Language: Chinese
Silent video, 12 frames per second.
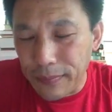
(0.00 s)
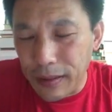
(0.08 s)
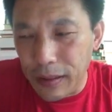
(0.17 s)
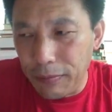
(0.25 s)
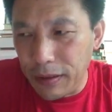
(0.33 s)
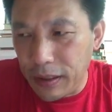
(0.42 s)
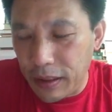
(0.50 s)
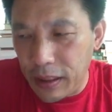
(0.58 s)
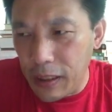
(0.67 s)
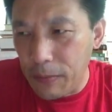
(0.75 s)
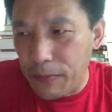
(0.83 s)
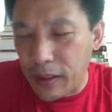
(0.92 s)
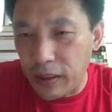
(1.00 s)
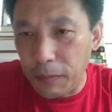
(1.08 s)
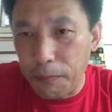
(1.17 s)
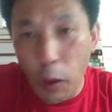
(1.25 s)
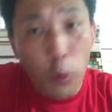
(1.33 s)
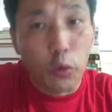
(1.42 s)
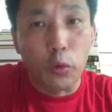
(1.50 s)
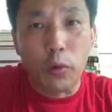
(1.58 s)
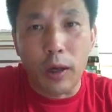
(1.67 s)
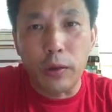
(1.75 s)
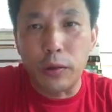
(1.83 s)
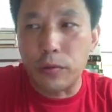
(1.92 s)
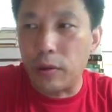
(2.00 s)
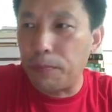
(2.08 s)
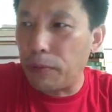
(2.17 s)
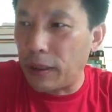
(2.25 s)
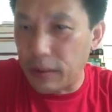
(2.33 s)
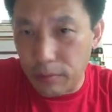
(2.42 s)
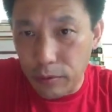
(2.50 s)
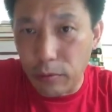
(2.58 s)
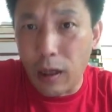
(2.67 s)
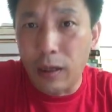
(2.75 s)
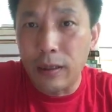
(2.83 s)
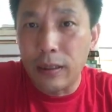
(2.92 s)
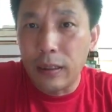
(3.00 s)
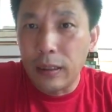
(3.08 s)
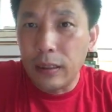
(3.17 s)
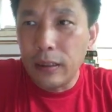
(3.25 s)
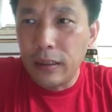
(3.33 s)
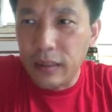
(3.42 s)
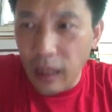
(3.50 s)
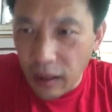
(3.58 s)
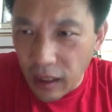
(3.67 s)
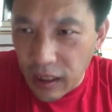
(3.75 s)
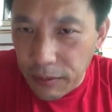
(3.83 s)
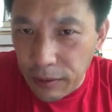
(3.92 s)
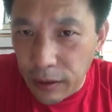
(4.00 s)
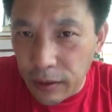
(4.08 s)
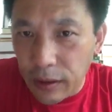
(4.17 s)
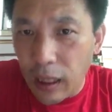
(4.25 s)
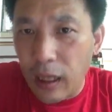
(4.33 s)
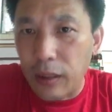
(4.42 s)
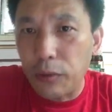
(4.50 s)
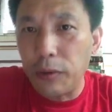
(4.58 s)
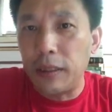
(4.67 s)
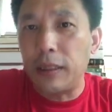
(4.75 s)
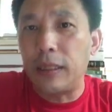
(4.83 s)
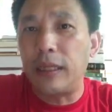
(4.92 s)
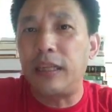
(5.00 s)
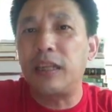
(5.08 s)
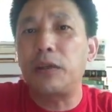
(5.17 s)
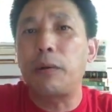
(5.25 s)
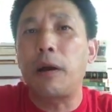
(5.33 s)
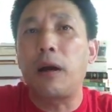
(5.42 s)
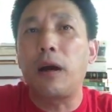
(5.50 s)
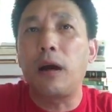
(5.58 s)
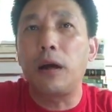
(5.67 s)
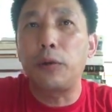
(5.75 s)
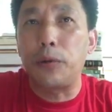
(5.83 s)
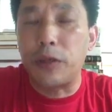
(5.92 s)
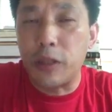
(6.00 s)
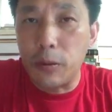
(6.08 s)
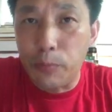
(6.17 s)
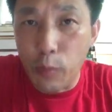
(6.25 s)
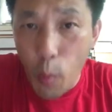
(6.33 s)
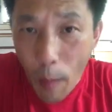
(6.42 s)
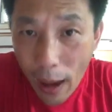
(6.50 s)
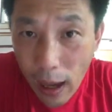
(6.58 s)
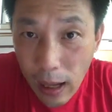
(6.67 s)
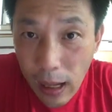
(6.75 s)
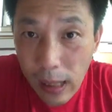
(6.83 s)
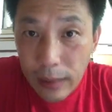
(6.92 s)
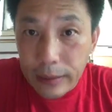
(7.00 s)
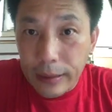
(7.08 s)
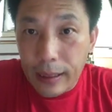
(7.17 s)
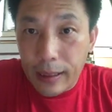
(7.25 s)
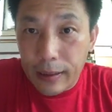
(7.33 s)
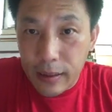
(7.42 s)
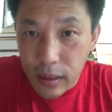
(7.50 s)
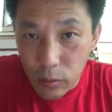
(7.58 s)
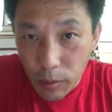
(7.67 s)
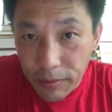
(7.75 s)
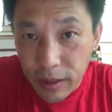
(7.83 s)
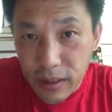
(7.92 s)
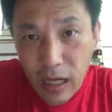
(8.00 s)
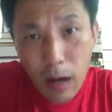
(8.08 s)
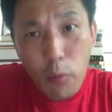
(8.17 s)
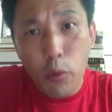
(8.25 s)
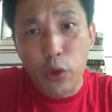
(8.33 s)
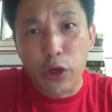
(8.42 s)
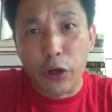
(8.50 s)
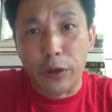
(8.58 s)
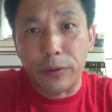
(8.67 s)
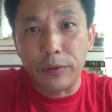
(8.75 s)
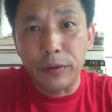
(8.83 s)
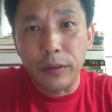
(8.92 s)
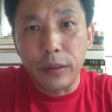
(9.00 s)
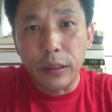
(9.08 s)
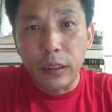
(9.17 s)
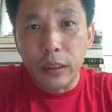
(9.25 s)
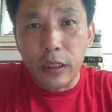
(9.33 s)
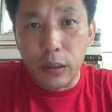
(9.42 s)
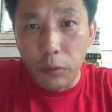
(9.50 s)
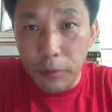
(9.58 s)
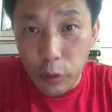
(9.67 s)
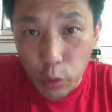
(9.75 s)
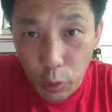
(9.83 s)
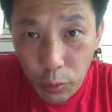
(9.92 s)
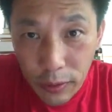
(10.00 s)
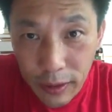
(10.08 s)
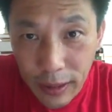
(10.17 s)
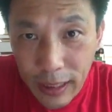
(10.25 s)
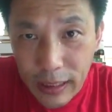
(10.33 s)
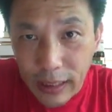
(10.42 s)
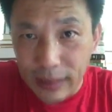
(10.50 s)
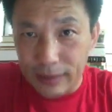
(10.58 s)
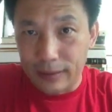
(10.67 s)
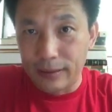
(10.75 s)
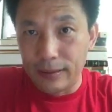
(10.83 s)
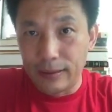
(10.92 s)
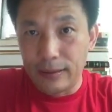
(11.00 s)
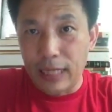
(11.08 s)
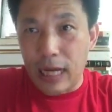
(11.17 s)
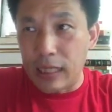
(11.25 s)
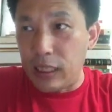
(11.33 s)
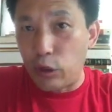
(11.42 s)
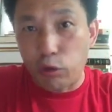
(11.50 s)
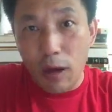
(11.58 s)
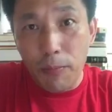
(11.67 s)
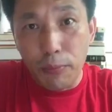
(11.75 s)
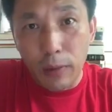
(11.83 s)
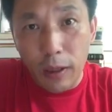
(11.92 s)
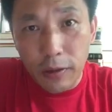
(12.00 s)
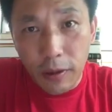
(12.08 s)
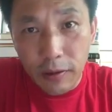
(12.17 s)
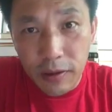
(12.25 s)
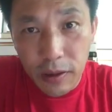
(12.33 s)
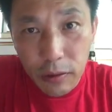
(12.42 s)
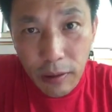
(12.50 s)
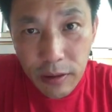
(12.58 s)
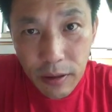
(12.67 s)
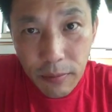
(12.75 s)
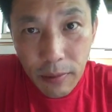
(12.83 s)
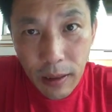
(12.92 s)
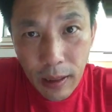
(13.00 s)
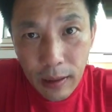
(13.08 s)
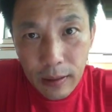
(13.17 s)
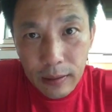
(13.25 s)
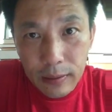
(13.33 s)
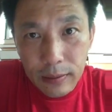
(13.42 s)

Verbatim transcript: 因为习近平的标准话语就说：“不管怎么说，香港人民啊对林郑月娥女士不满啊，是我们的家务事儿，是我们中国的内政啊。你川普老小子，你算什么呀？